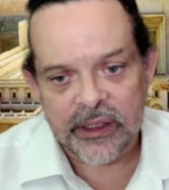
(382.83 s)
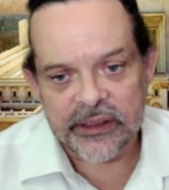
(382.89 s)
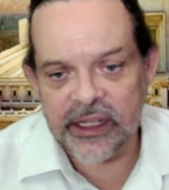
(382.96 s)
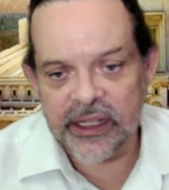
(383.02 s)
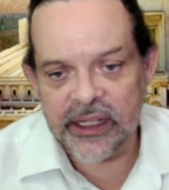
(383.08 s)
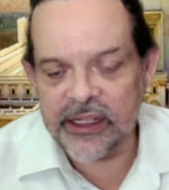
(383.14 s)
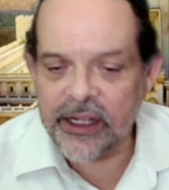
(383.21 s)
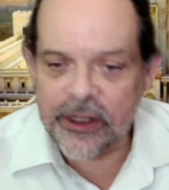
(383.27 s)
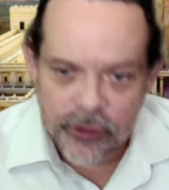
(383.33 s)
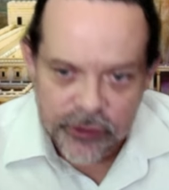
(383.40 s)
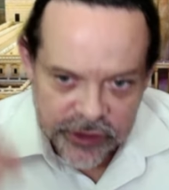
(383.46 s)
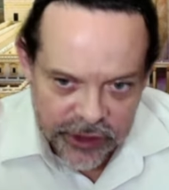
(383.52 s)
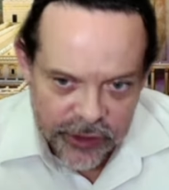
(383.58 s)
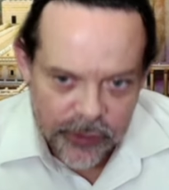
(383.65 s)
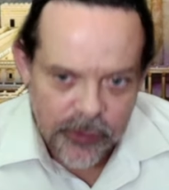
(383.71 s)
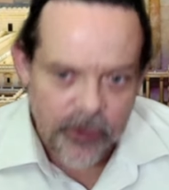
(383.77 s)
Y ella
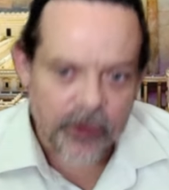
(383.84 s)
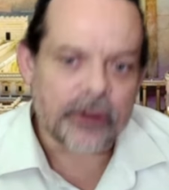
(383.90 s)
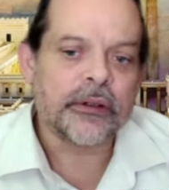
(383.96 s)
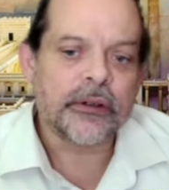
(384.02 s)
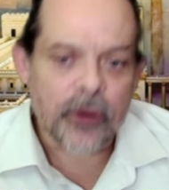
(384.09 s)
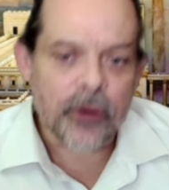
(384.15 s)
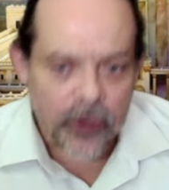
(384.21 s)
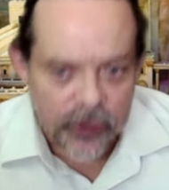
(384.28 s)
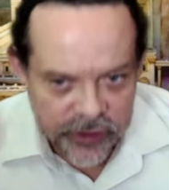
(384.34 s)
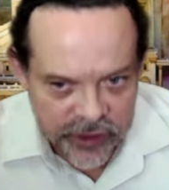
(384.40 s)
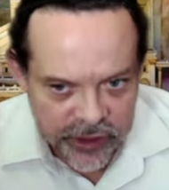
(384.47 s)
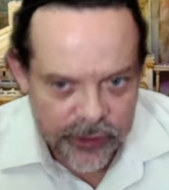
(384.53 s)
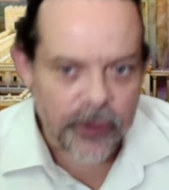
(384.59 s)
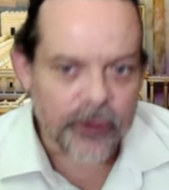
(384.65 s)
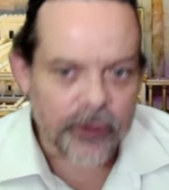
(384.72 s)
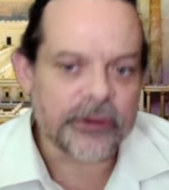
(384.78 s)
continuó,
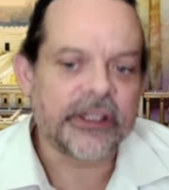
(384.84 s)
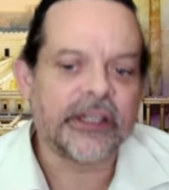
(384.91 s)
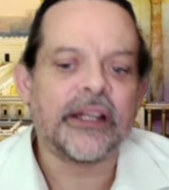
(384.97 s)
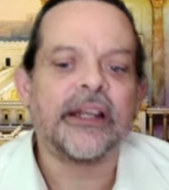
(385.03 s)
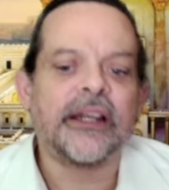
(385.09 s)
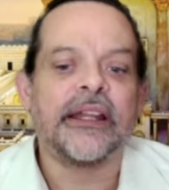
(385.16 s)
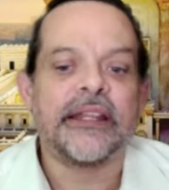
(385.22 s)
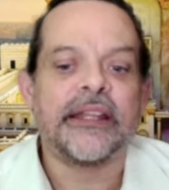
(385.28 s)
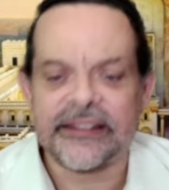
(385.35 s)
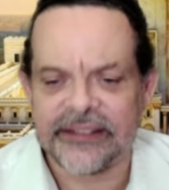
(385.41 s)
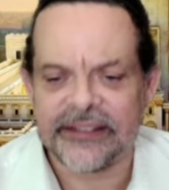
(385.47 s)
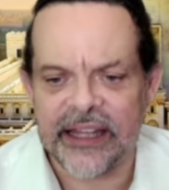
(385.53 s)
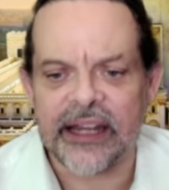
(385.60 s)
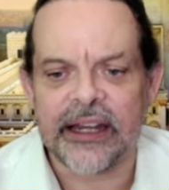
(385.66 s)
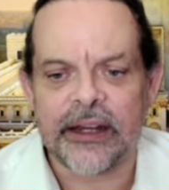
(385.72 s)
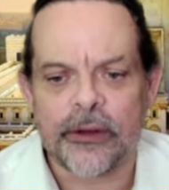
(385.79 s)
continuó. le ya
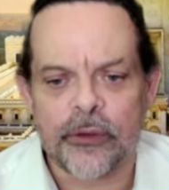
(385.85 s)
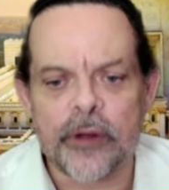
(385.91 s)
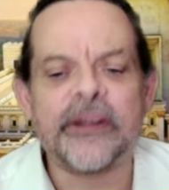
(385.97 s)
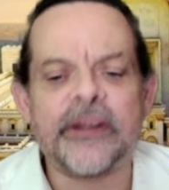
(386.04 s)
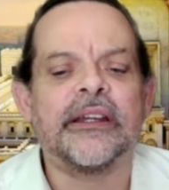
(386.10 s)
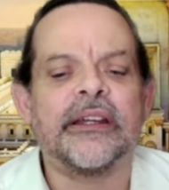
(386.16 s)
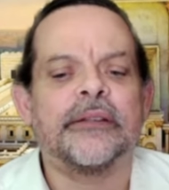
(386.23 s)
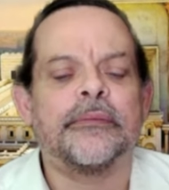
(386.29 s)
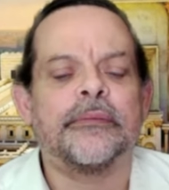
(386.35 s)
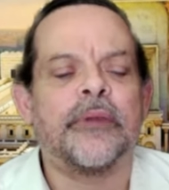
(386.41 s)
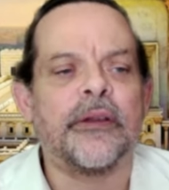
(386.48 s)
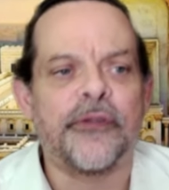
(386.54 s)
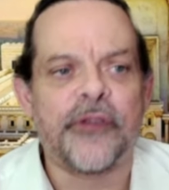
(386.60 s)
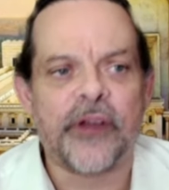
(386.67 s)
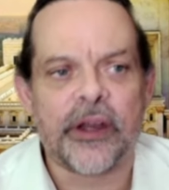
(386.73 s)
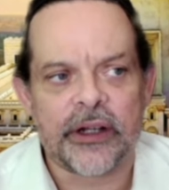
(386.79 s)
anciana, obviamente,
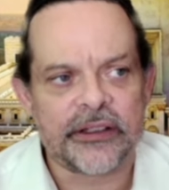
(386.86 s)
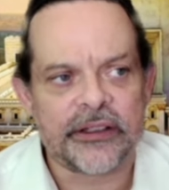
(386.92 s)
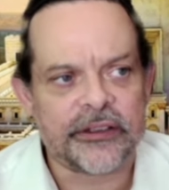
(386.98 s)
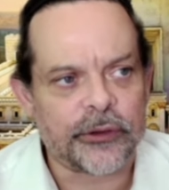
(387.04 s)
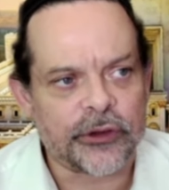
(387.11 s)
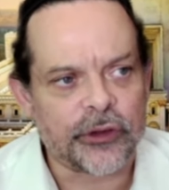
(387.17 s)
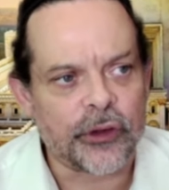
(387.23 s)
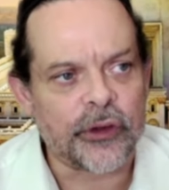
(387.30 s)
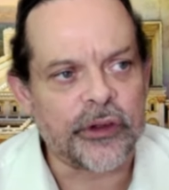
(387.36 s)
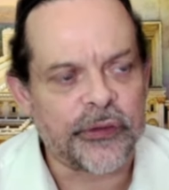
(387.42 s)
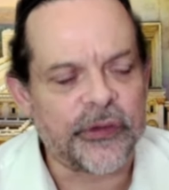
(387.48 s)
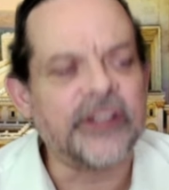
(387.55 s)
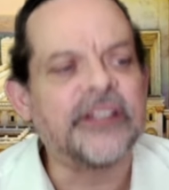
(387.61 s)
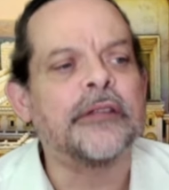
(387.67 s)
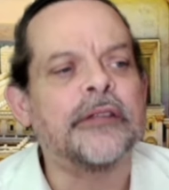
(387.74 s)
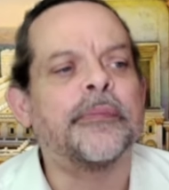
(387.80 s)
bien feo, la situación
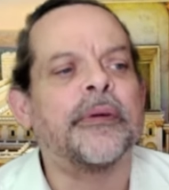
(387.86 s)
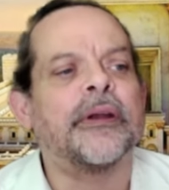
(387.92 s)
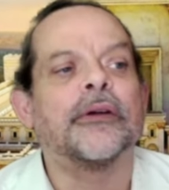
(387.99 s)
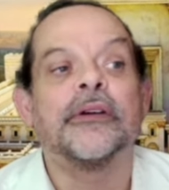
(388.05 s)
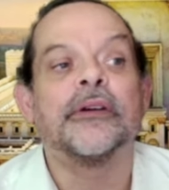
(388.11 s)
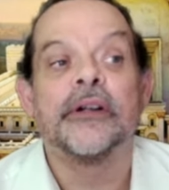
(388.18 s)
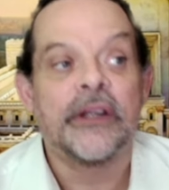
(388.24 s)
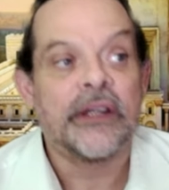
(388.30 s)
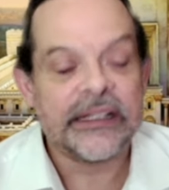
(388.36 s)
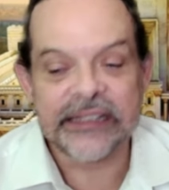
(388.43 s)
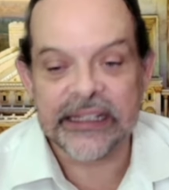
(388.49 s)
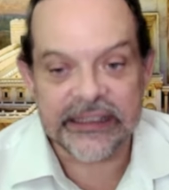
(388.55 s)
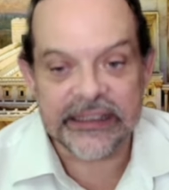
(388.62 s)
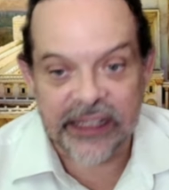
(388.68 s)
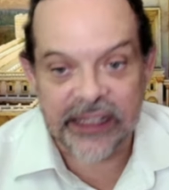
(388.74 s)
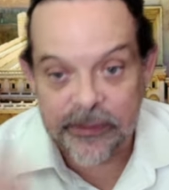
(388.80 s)
difícil, pero
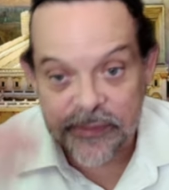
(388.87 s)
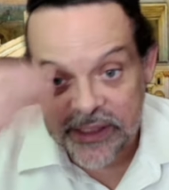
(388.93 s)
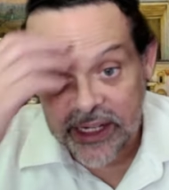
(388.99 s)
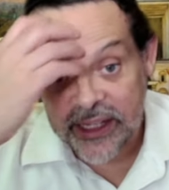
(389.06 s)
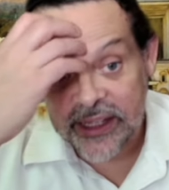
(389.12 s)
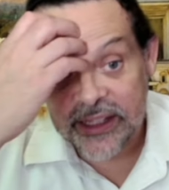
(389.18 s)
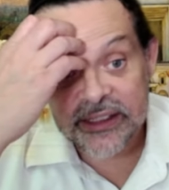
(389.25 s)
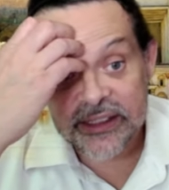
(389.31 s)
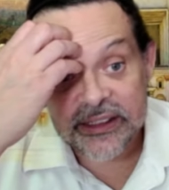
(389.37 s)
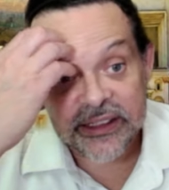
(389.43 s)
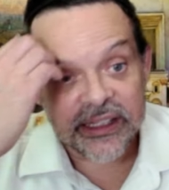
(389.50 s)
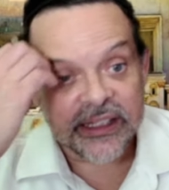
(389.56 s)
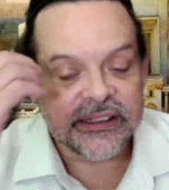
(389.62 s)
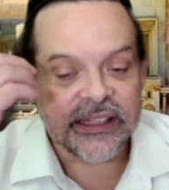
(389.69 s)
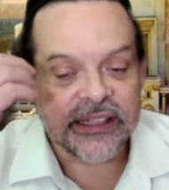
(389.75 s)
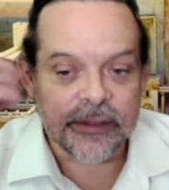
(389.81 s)
determinada.
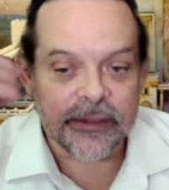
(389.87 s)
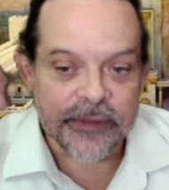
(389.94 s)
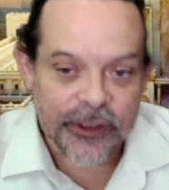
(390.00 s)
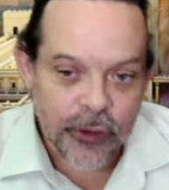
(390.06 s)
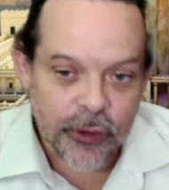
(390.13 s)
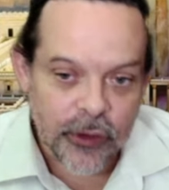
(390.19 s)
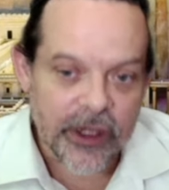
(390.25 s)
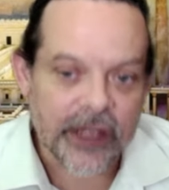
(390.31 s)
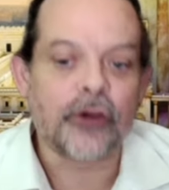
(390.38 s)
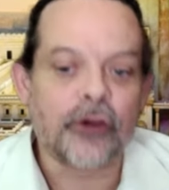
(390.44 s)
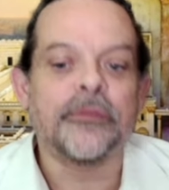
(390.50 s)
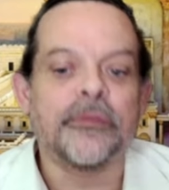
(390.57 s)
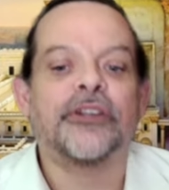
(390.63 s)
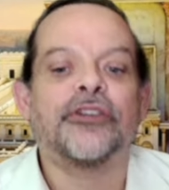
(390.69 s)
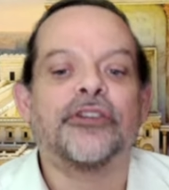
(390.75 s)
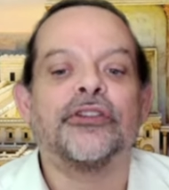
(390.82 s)
Terminó la
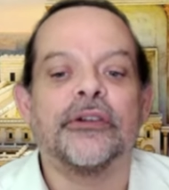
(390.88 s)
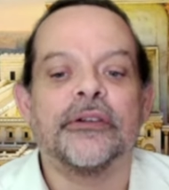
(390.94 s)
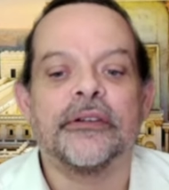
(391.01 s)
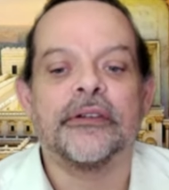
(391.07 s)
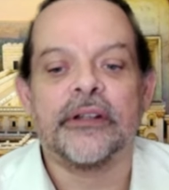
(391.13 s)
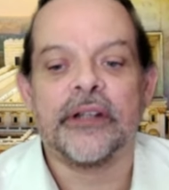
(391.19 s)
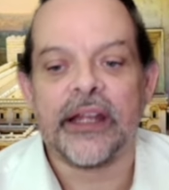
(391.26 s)
conversión.